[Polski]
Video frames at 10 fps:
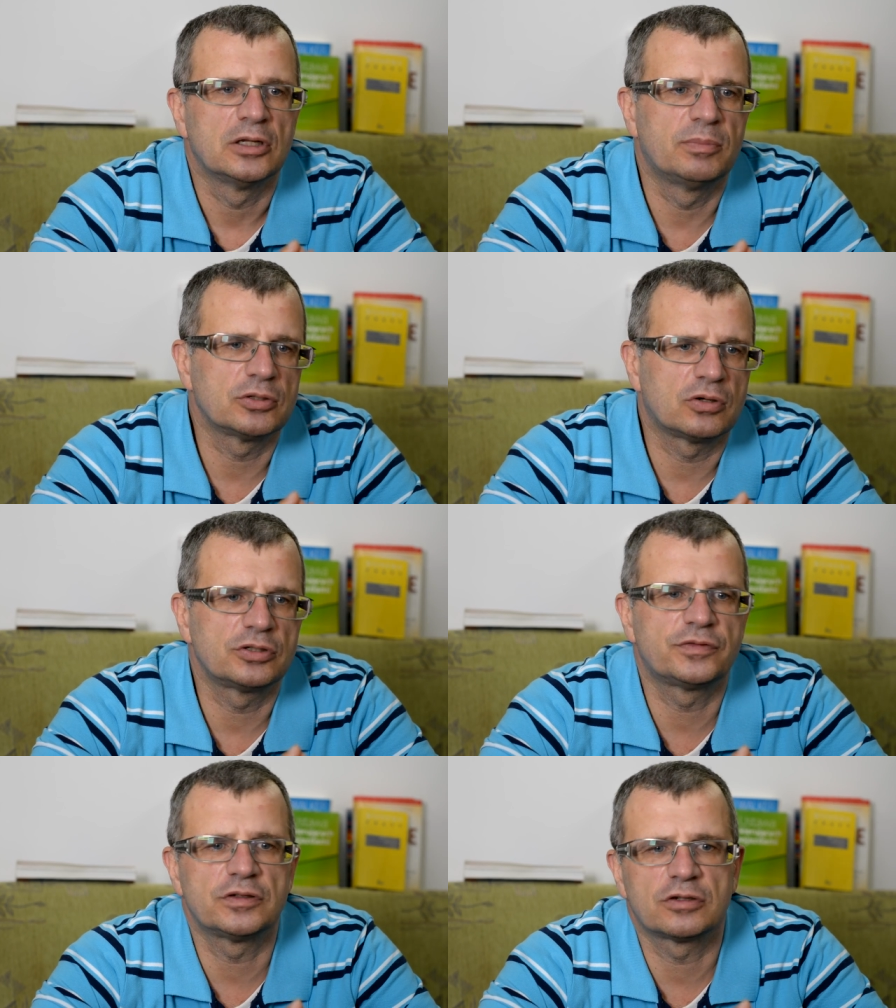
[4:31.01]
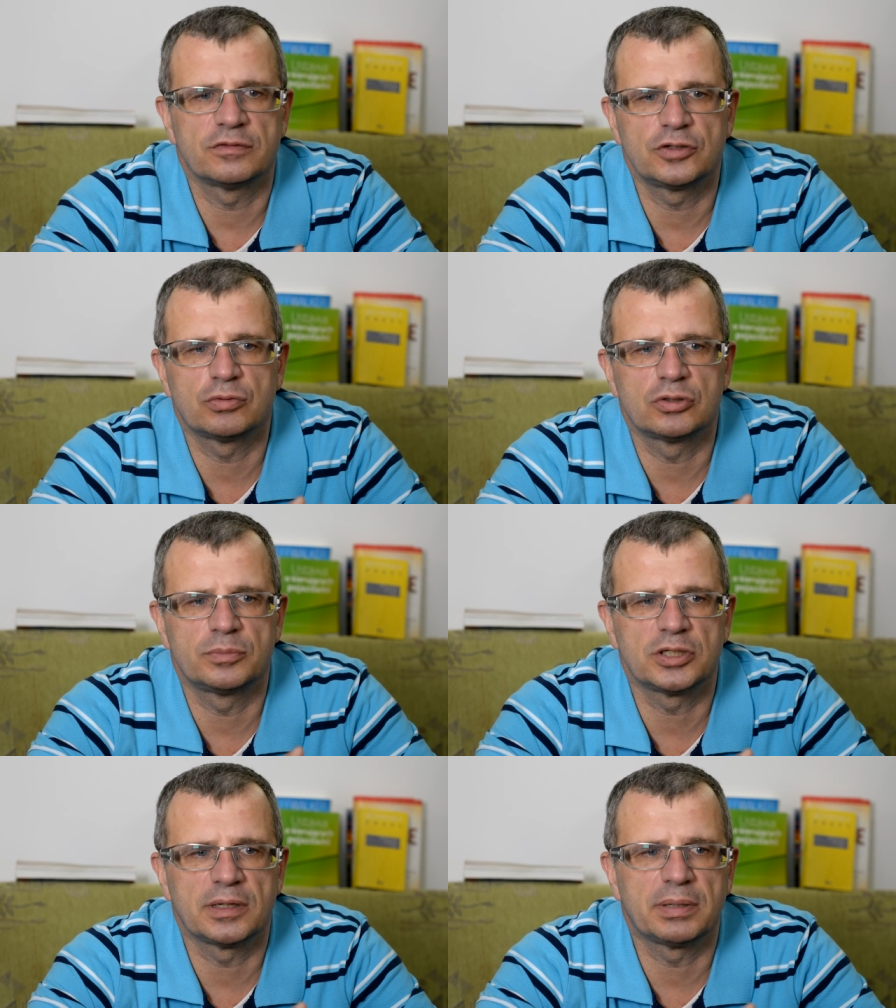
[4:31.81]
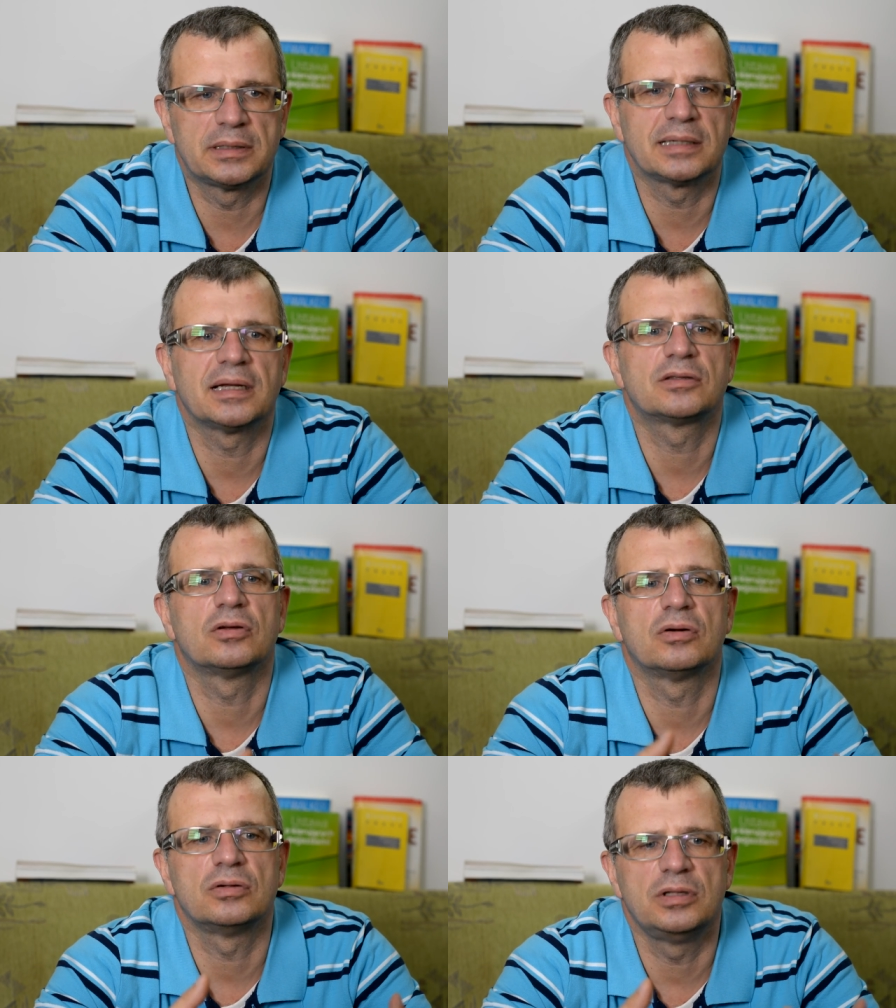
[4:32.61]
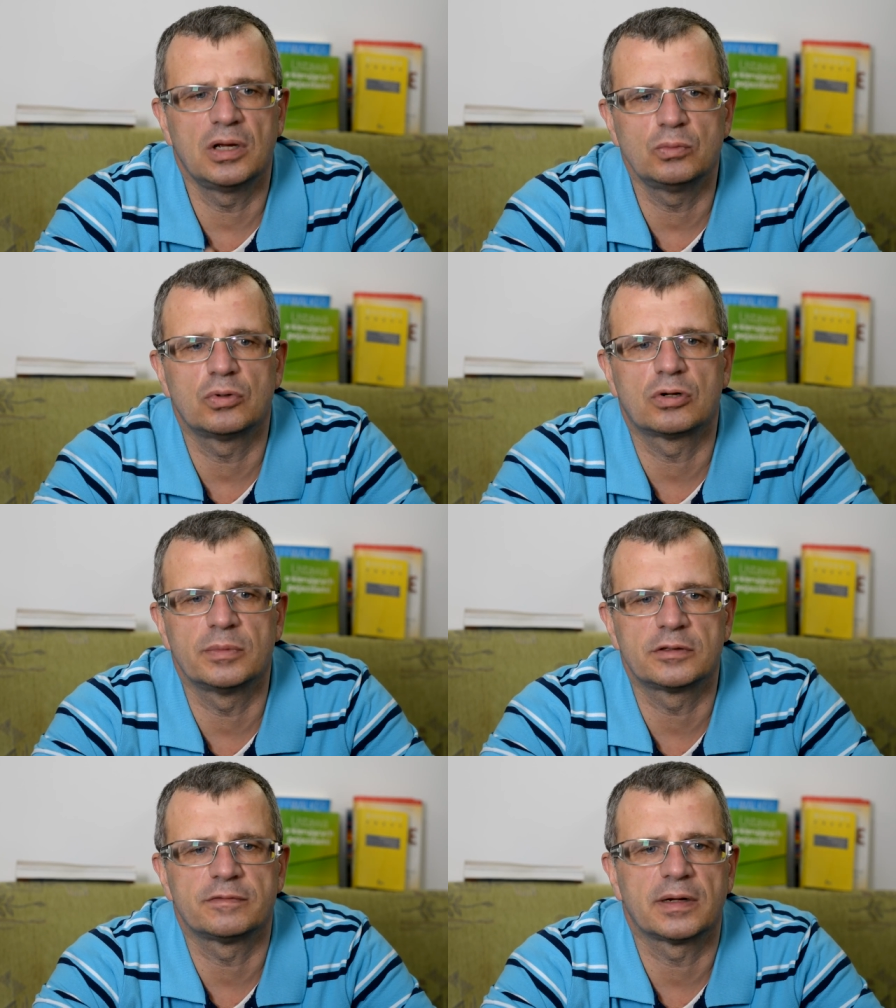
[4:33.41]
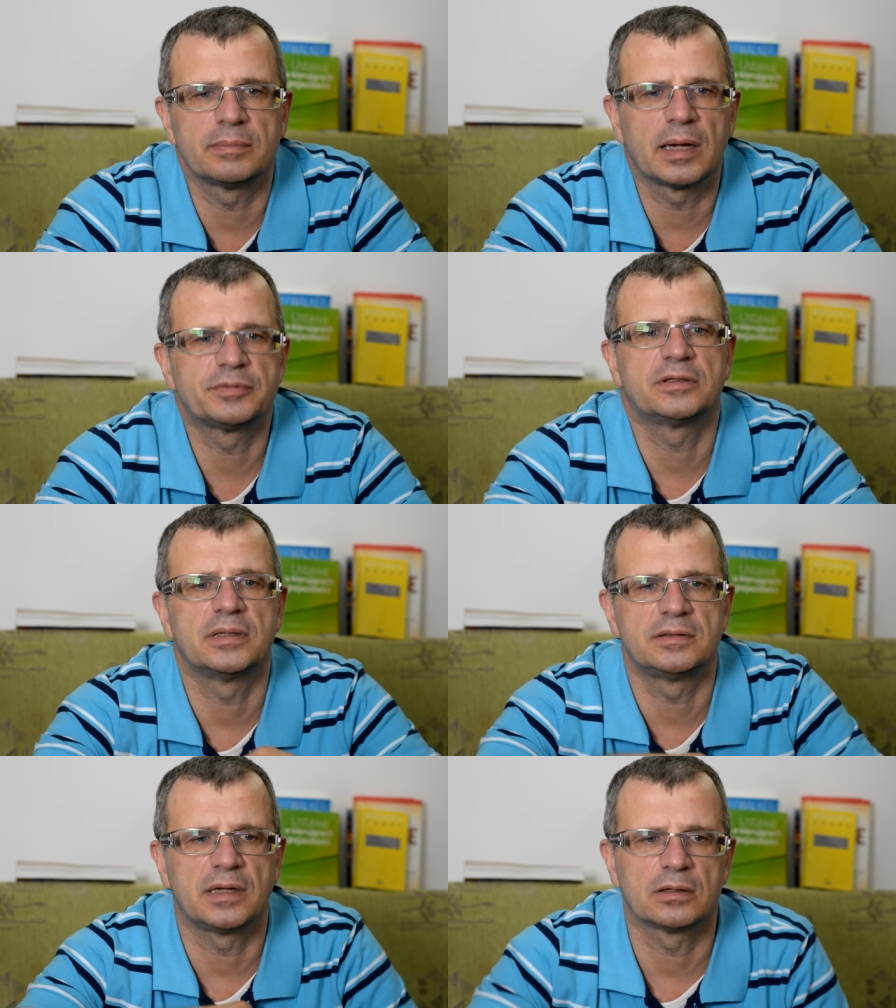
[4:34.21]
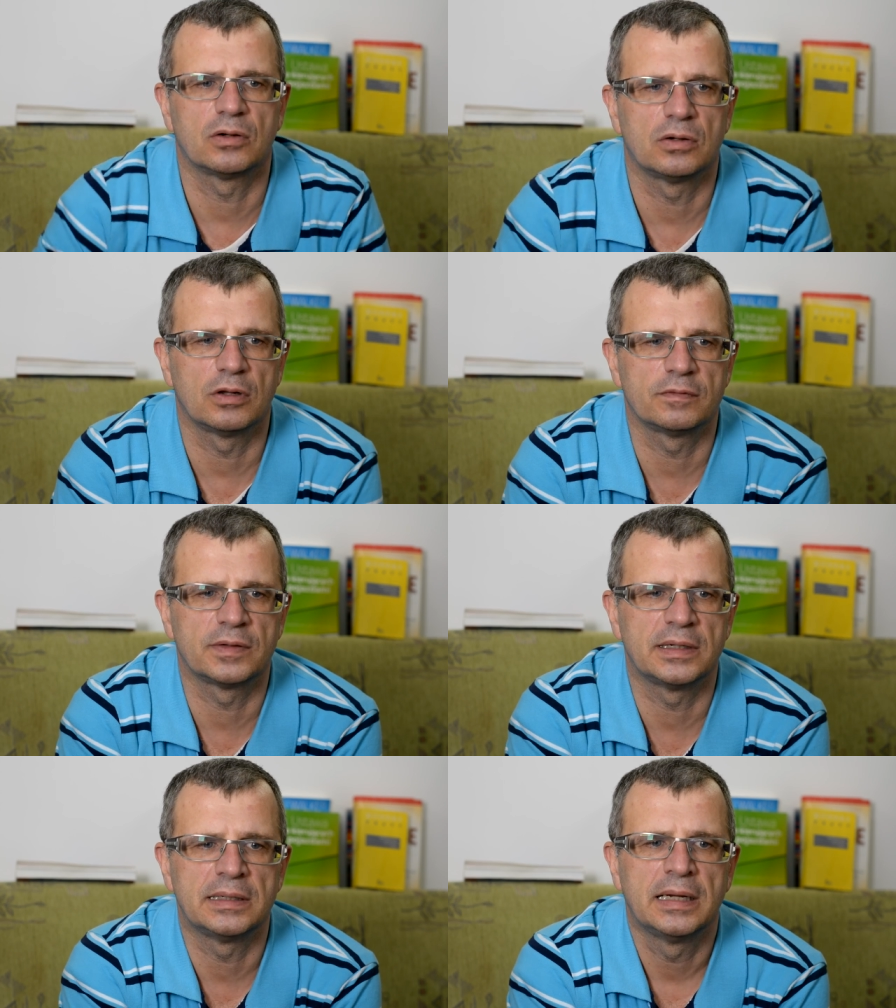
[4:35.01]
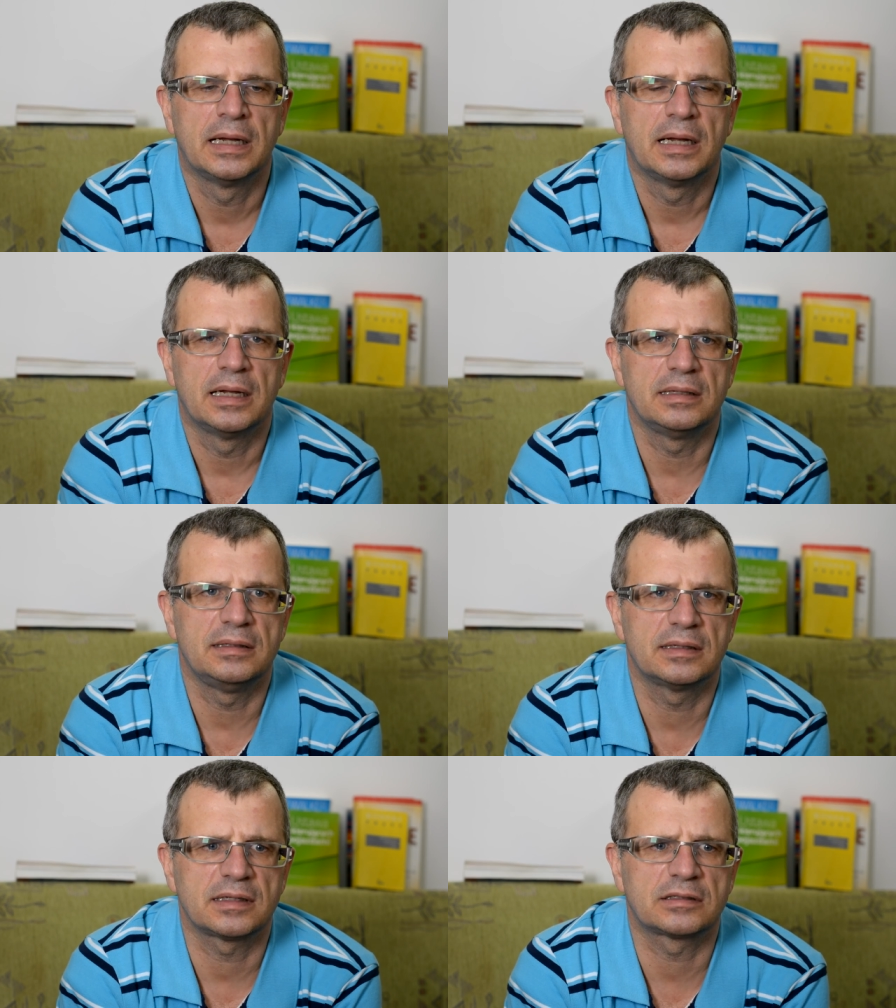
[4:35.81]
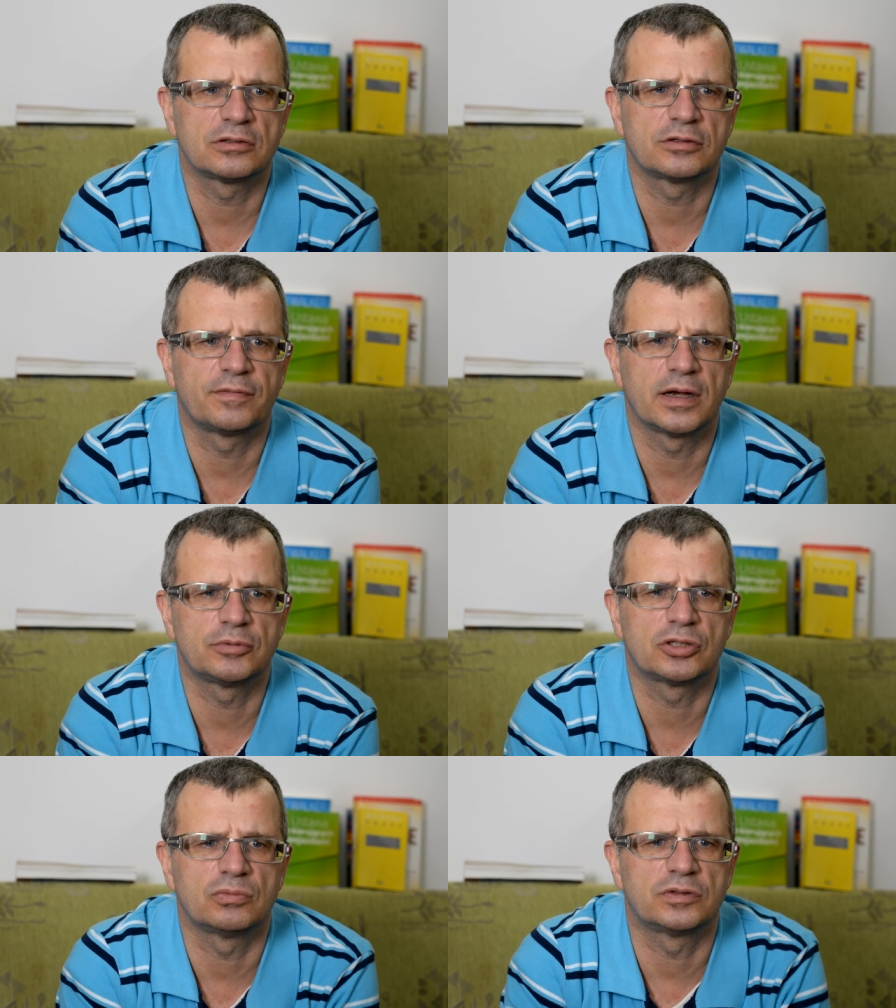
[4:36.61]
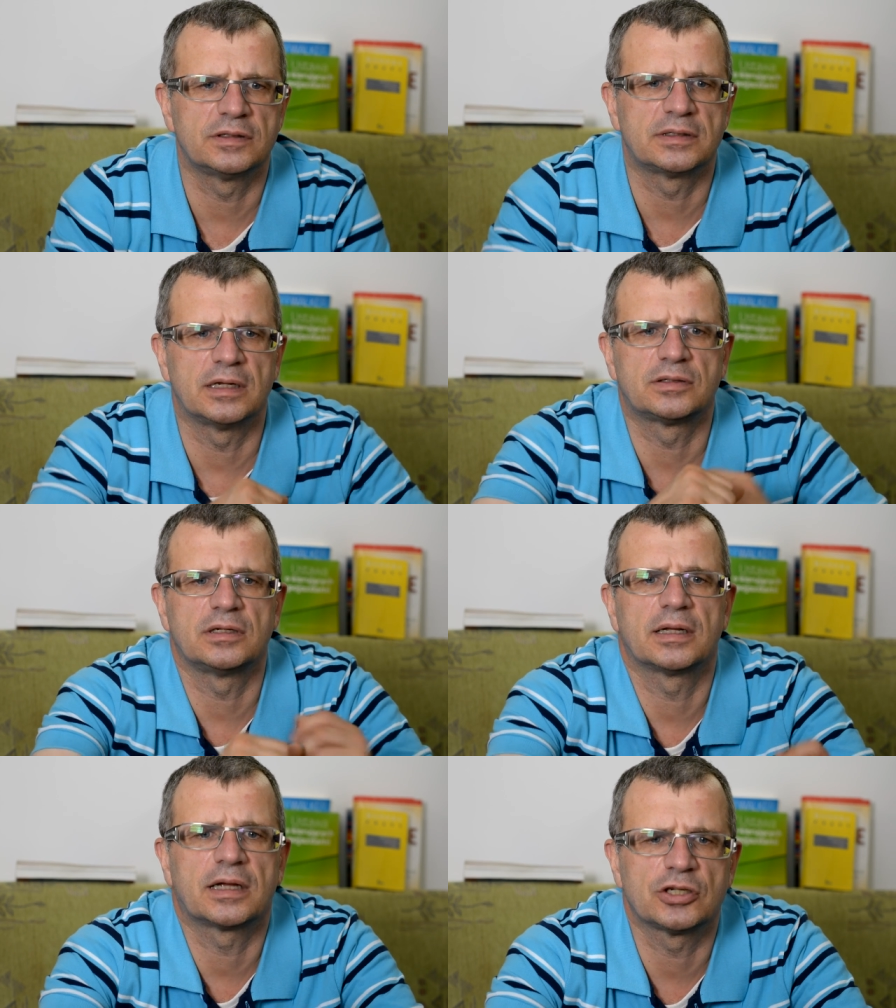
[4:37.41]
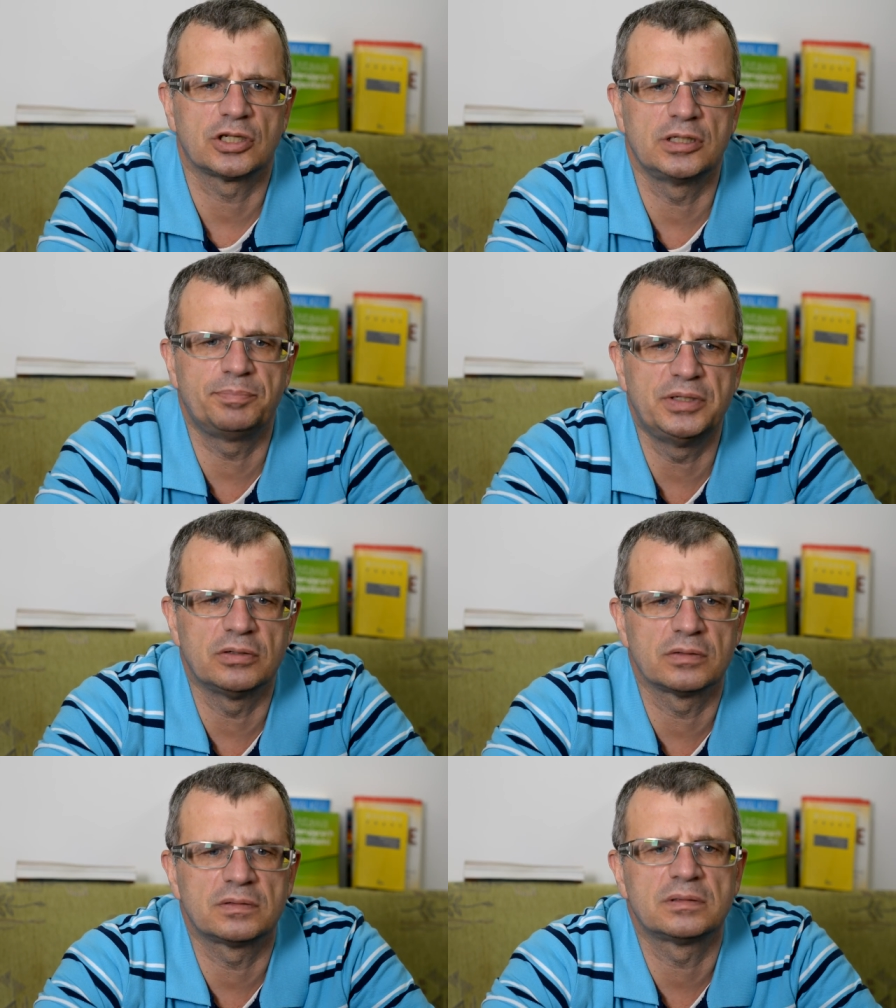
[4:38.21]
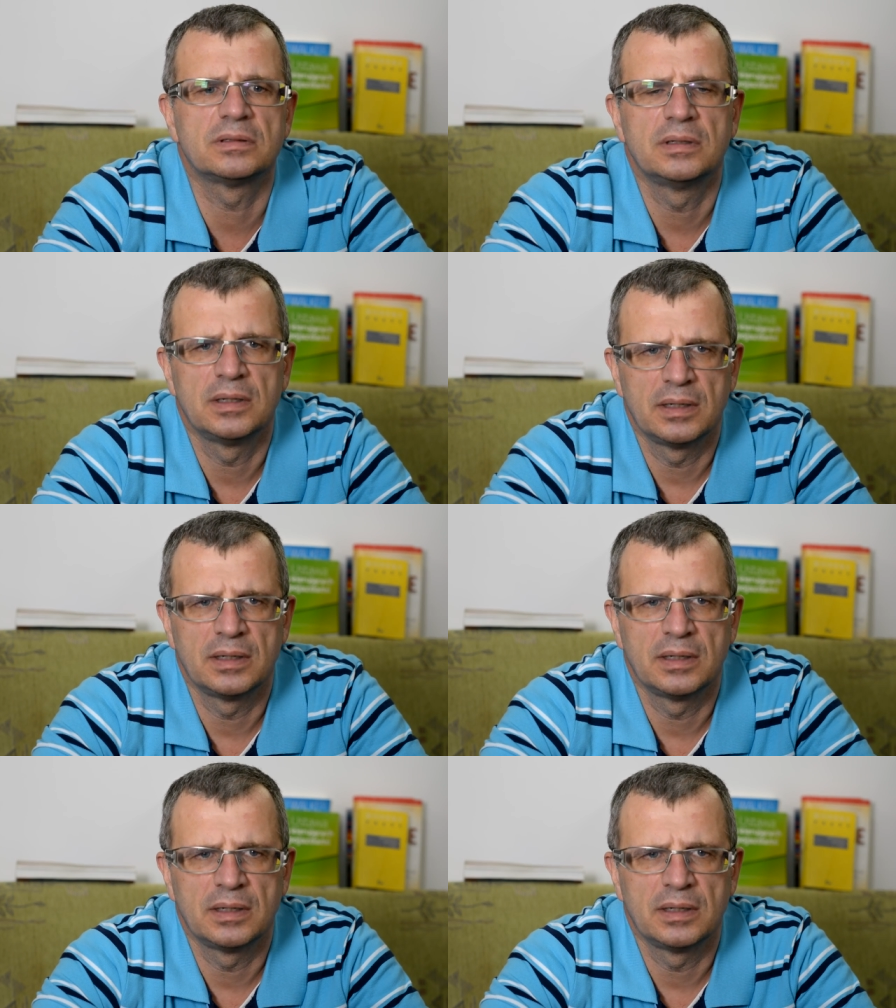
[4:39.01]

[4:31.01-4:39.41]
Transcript: no bo choć wszystko wyszło dobrze na badaniach, to nie udokumentowałem abstynencji alkoholowej, nie zastosowałem się do zaleceń lekarza, nie pijąc,